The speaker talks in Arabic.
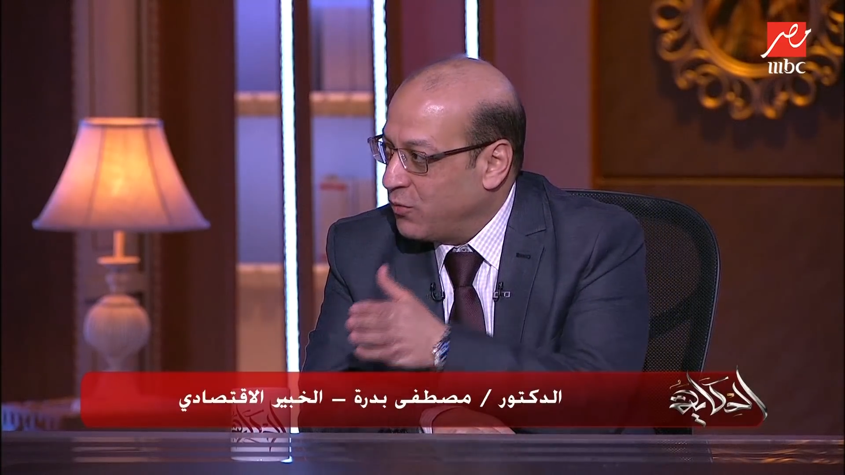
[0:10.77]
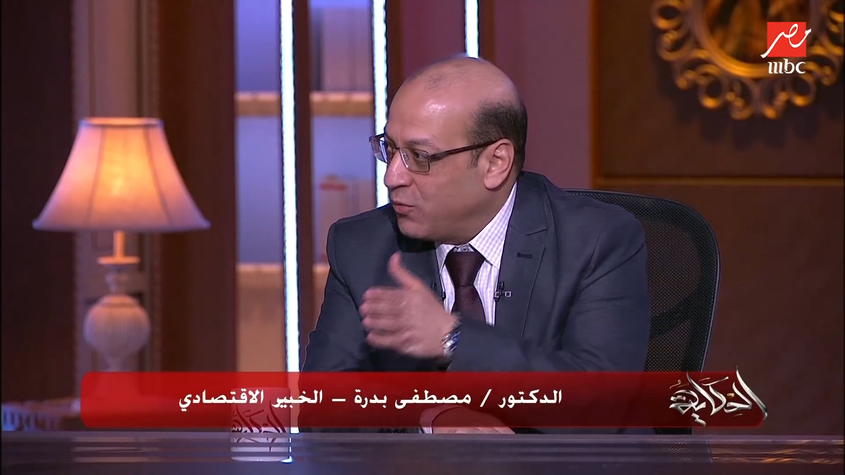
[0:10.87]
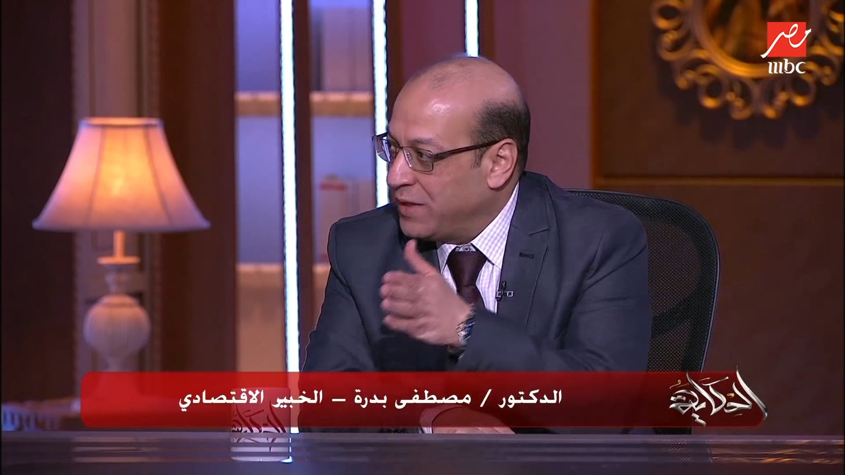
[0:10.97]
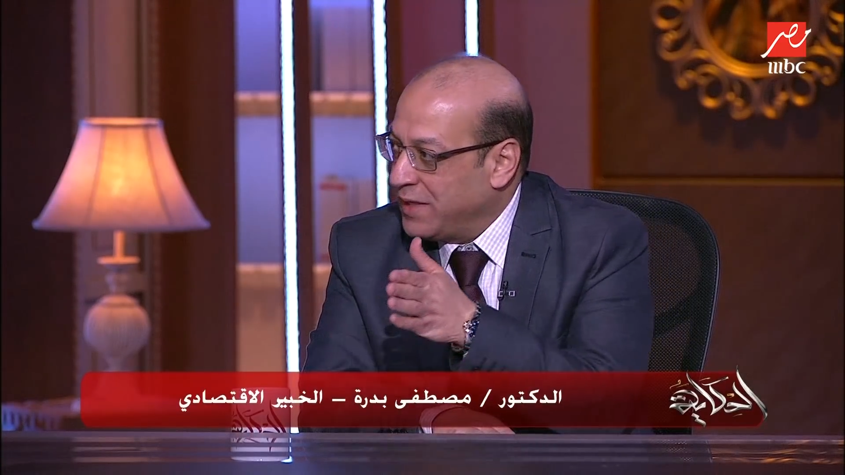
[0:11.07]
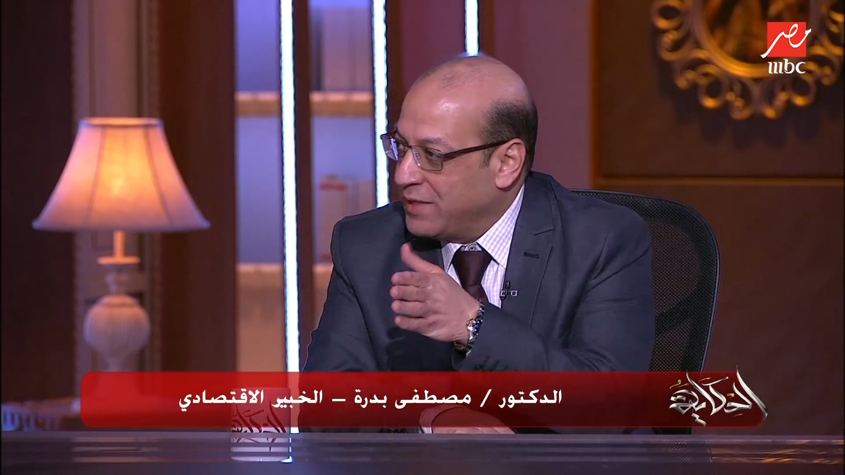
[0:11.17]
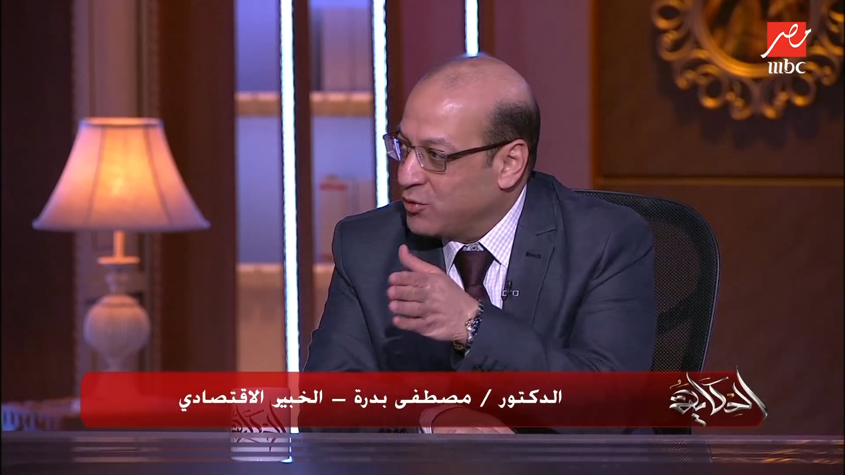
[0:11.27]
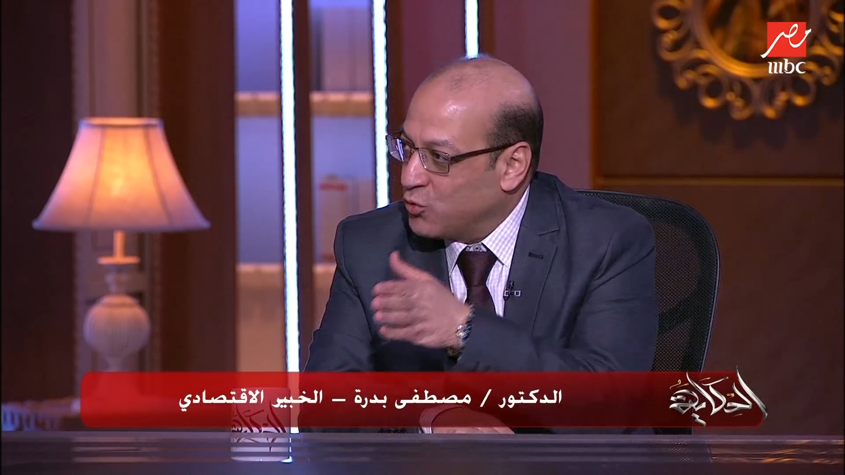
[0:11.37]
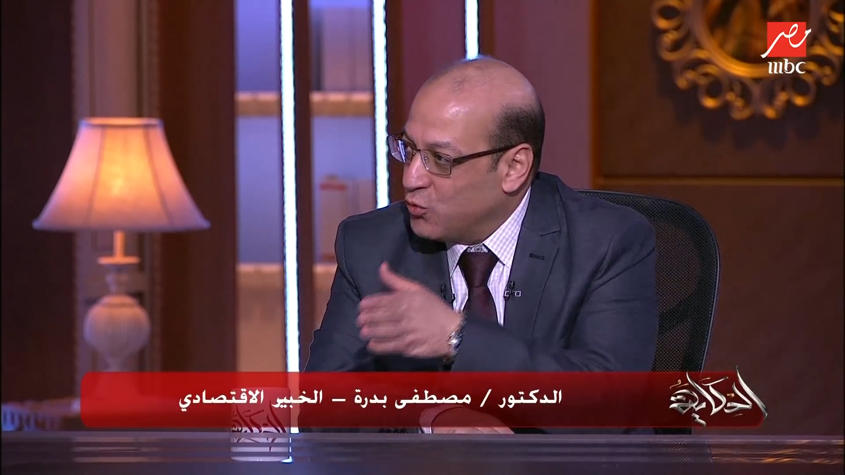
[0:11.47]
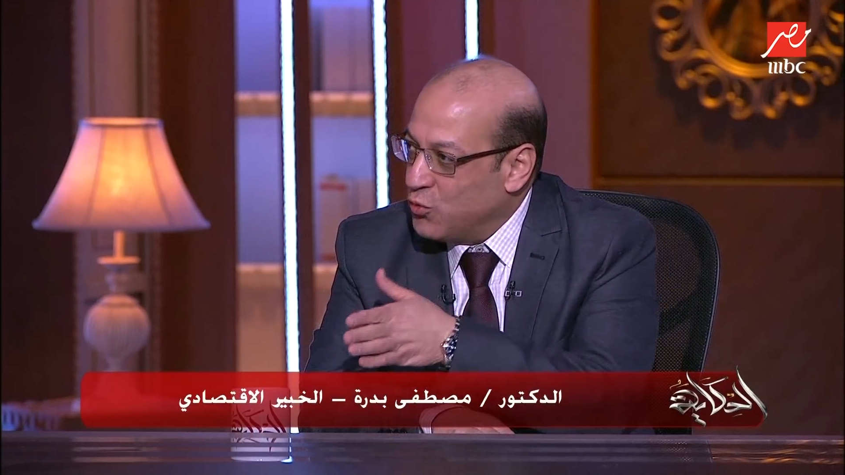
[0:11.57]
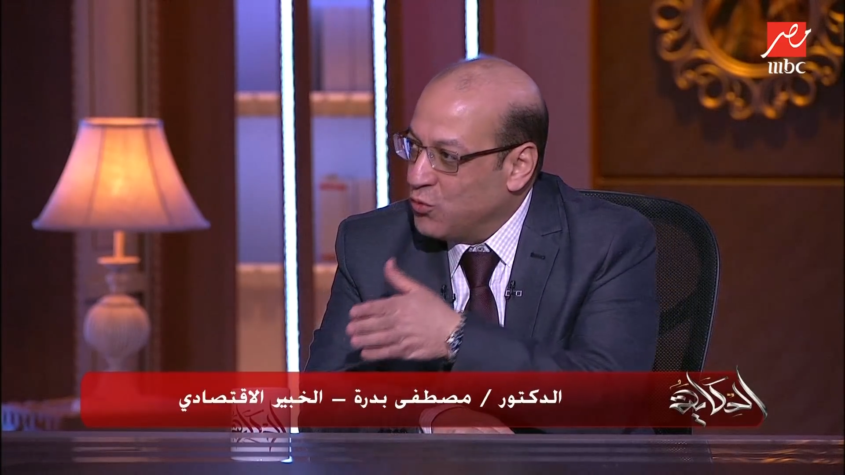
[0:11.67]
وليه
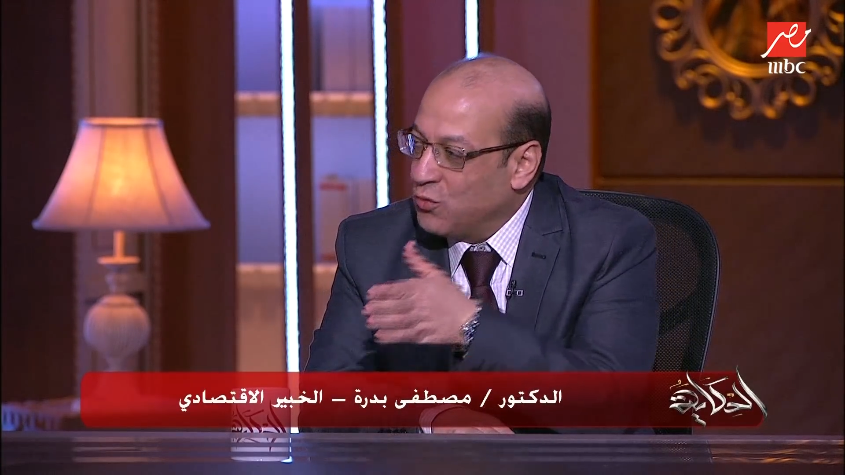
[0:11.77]
سوق